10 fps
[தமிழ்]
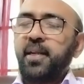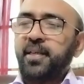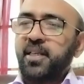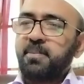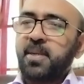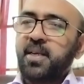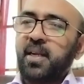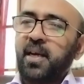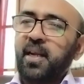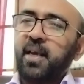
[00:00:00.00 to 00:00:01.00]

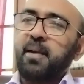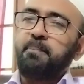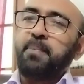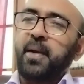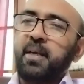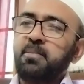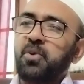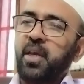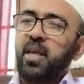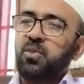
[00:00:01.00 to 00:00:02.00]
நிருபர்களால பல
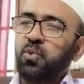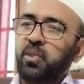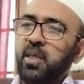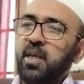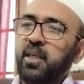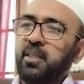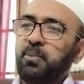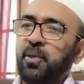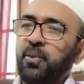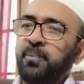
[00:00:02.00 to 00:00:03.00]
முறை சுட்டி
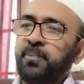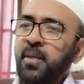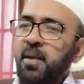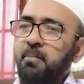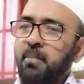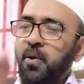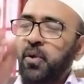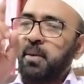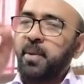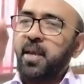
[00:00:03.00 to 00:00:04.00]
பொழுதும்
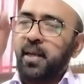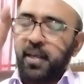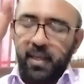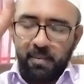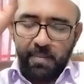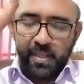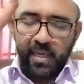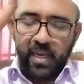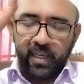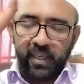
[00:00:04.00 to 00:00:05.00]
மௌனமே அங்கு
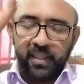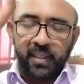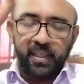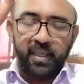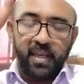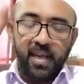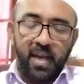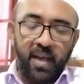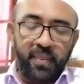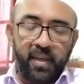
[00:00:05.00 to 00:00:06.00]
பதிலாக இருந்தது
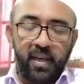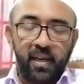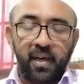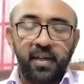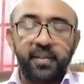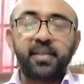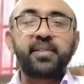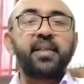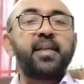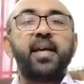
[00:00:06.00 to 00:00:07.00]
அந்த
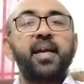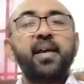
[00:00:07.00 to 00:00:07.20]
காங்கிரஸ் என்ற